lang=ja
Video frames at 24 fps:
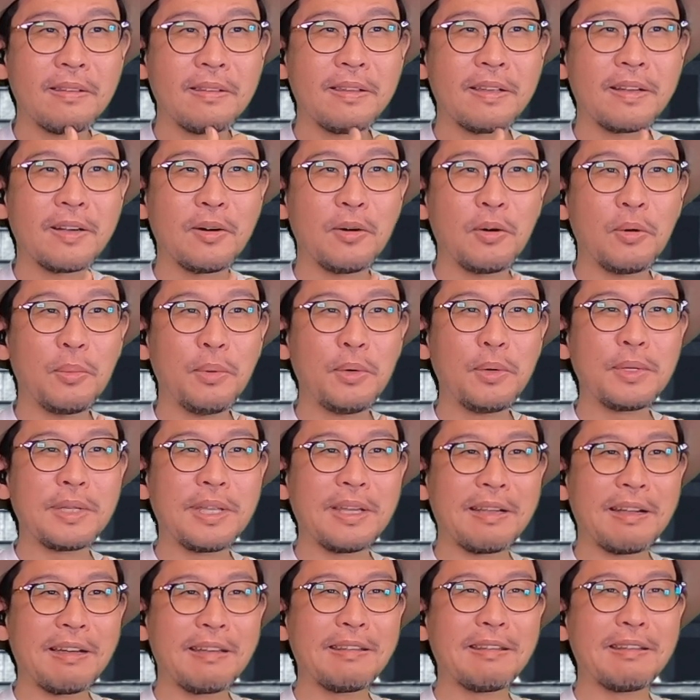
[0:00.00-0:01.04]
てか覚え
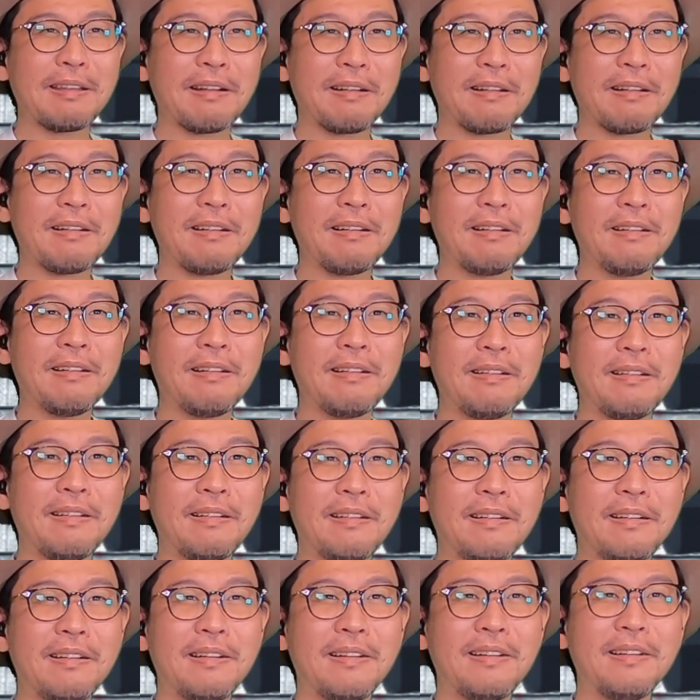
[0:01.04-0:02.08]
てないんだ。
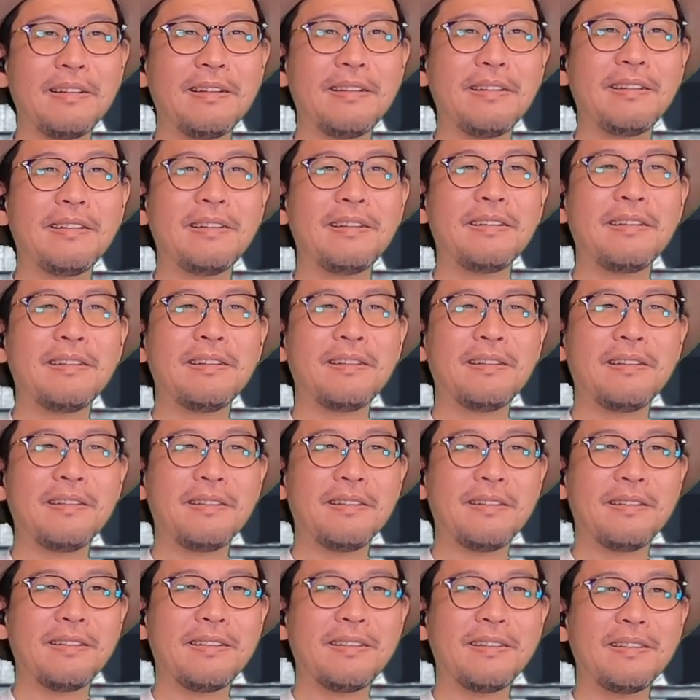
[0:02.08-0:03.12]
う
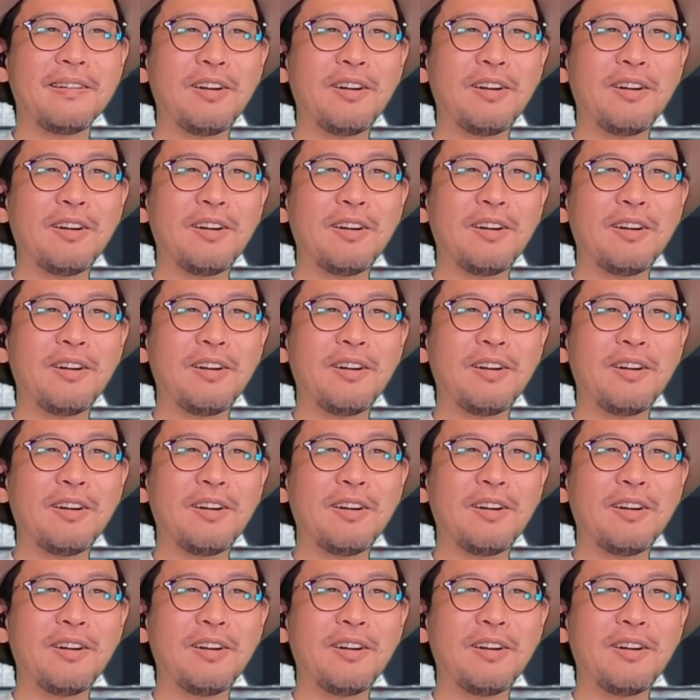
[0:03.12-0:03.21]
ん。